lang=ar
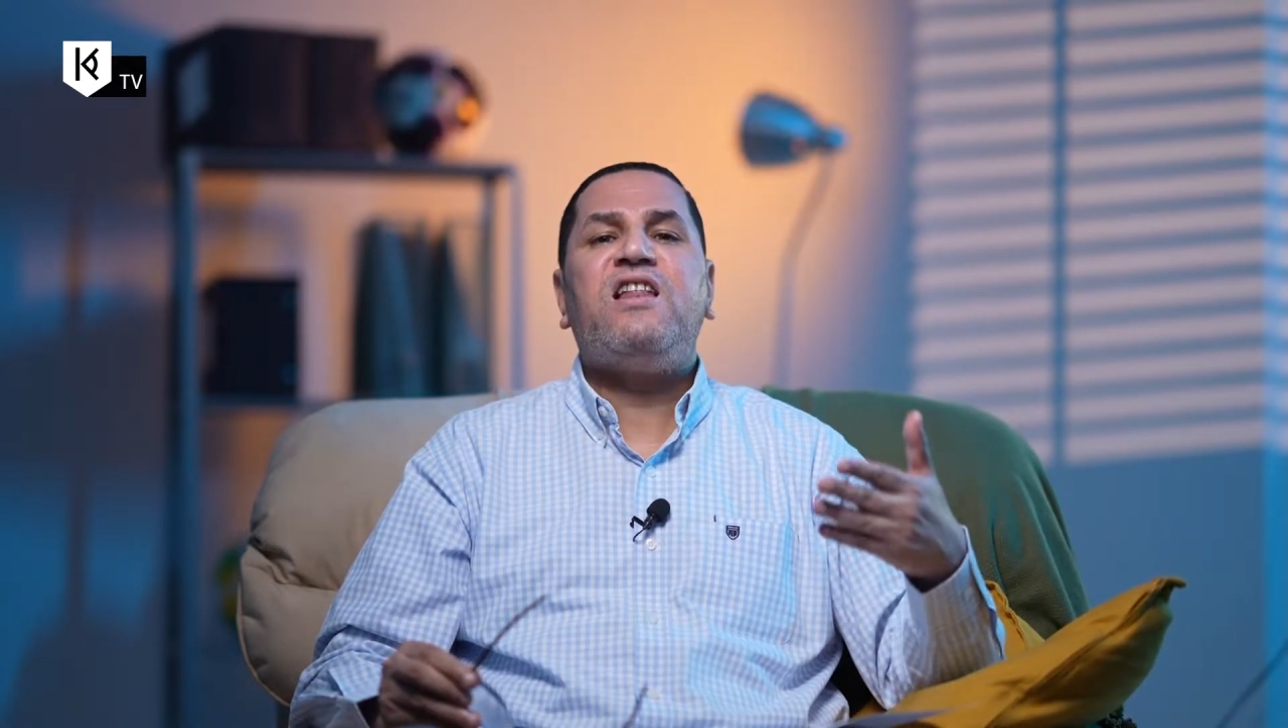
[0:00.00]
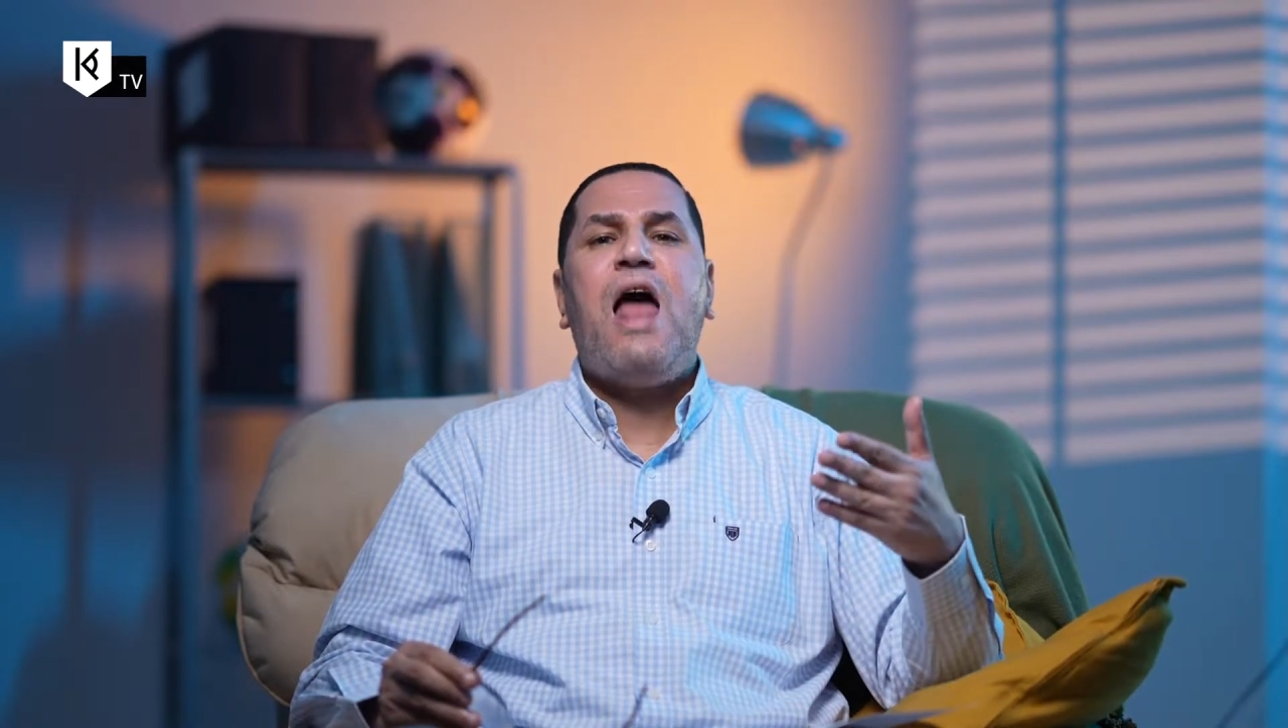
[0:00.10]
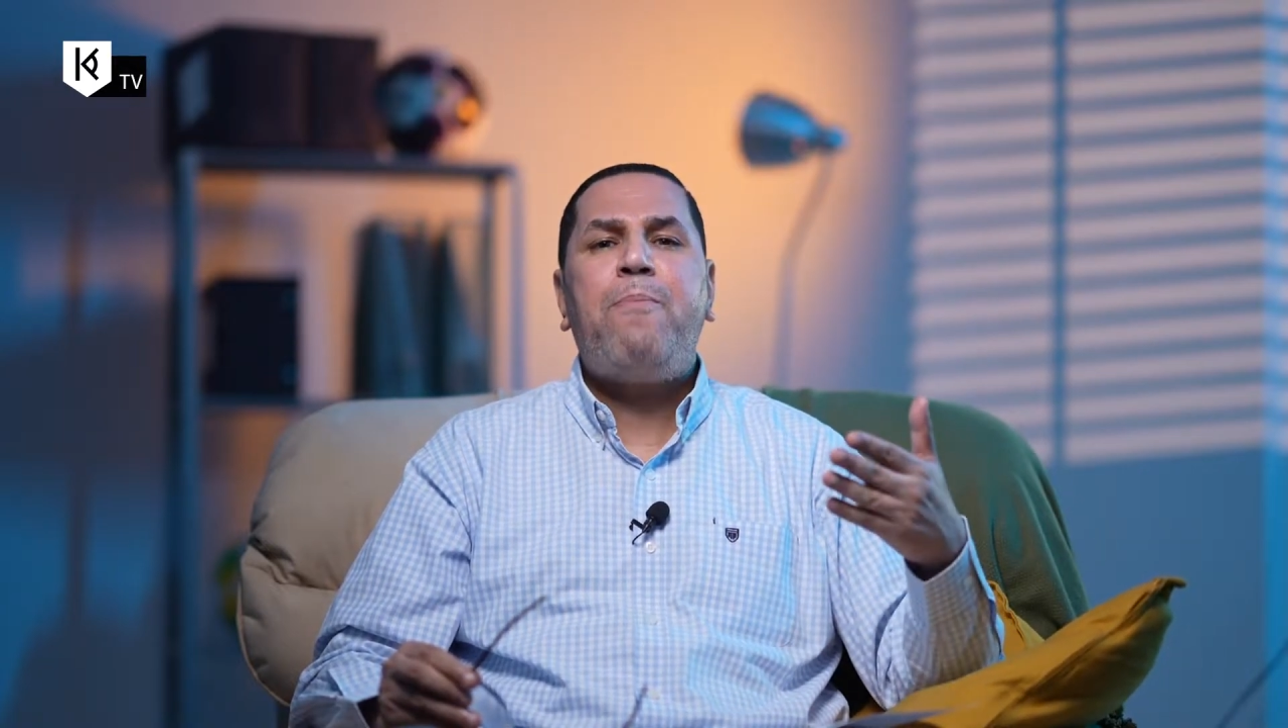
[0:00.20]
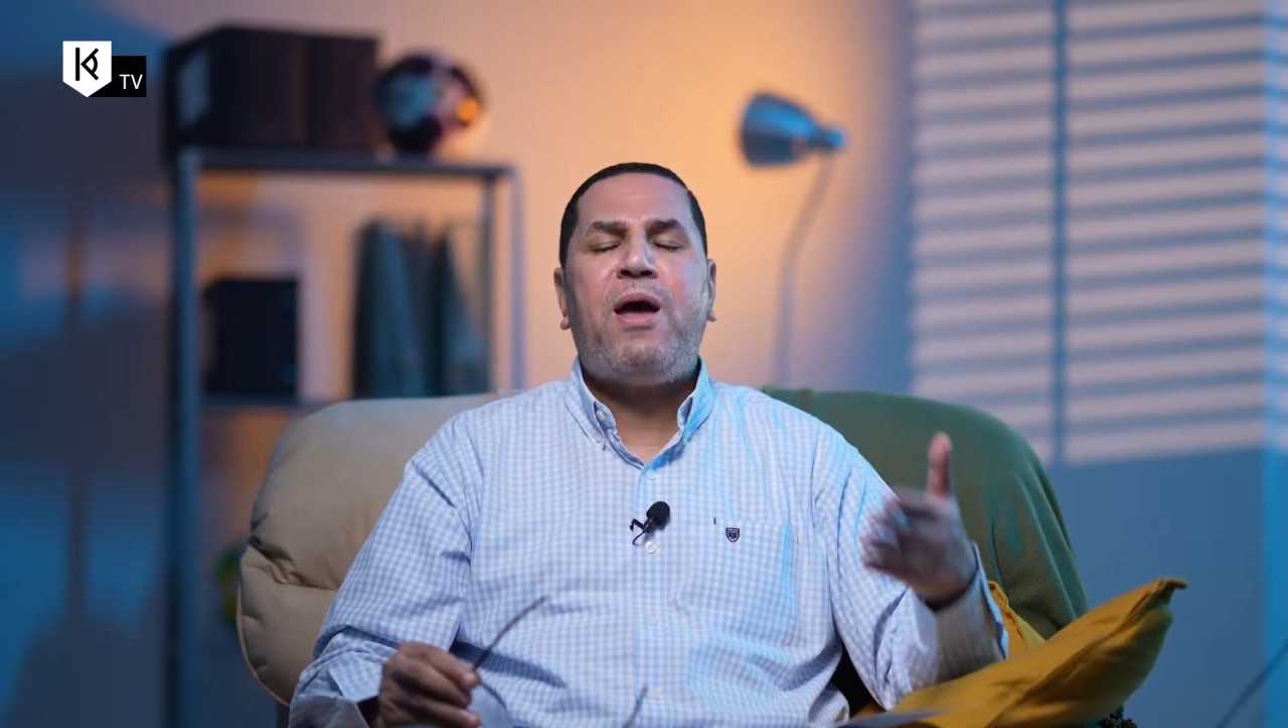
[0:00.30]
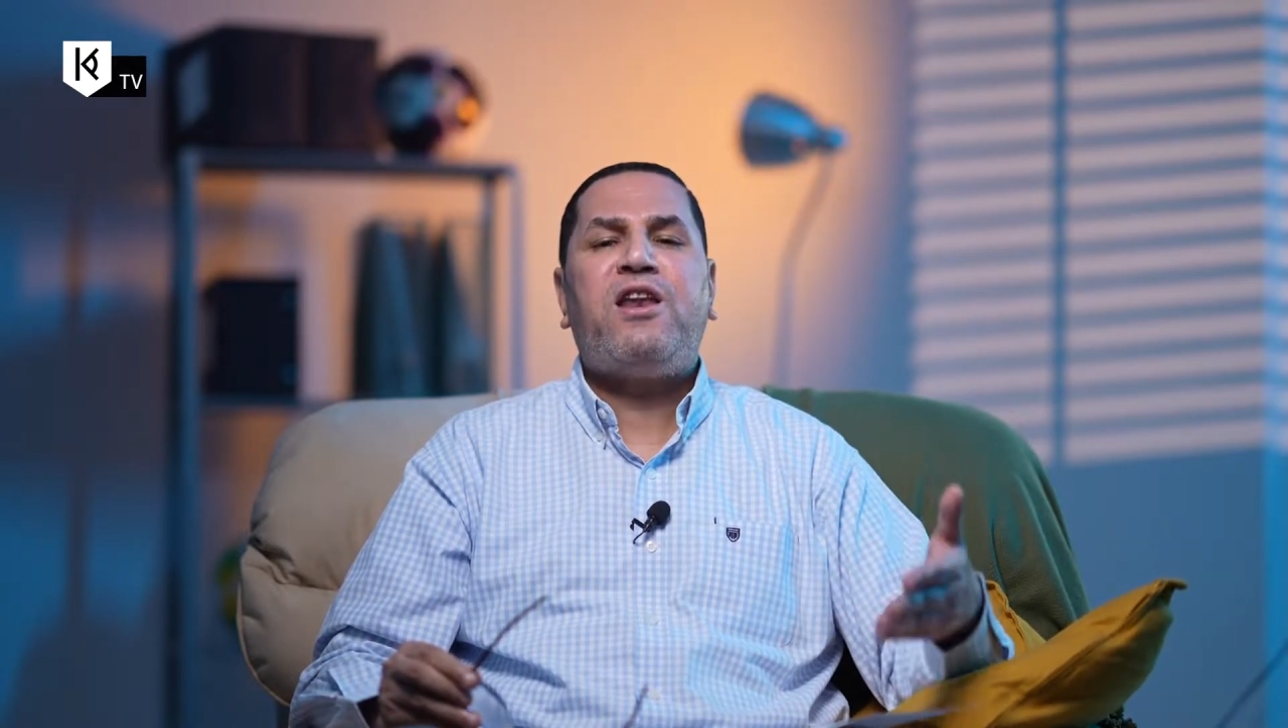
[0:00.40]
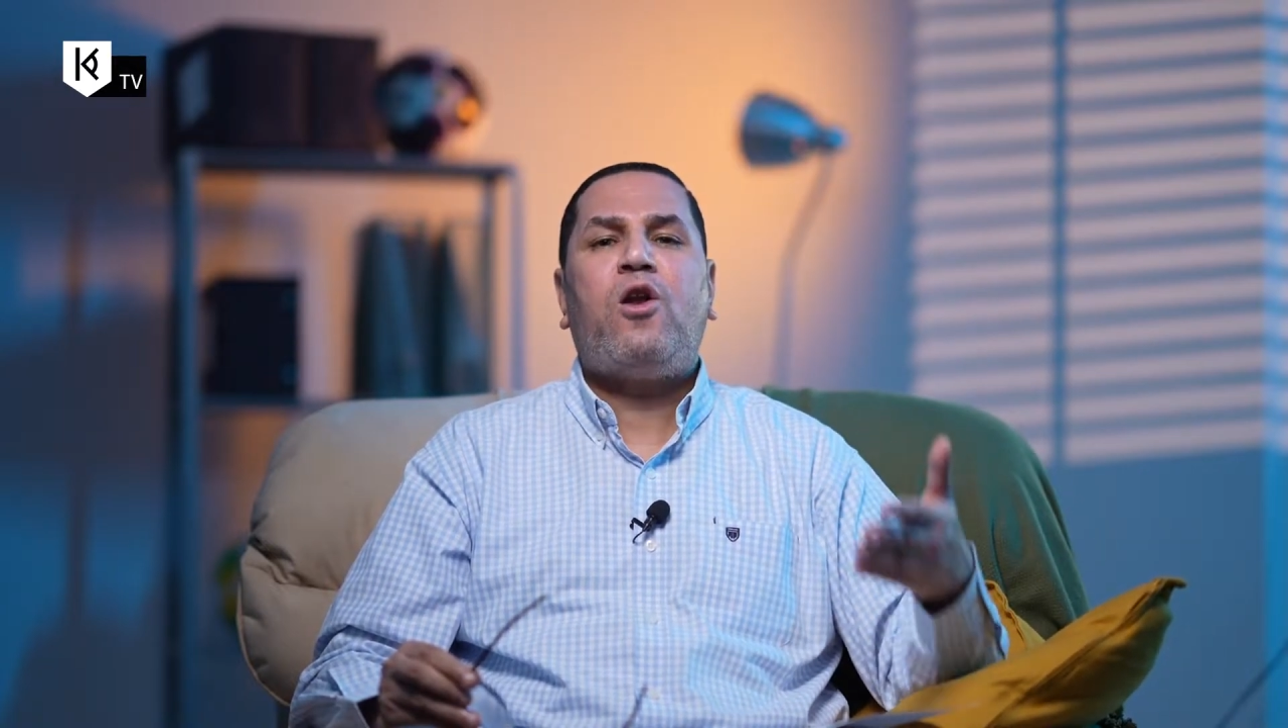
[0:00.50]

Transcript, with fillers: لبن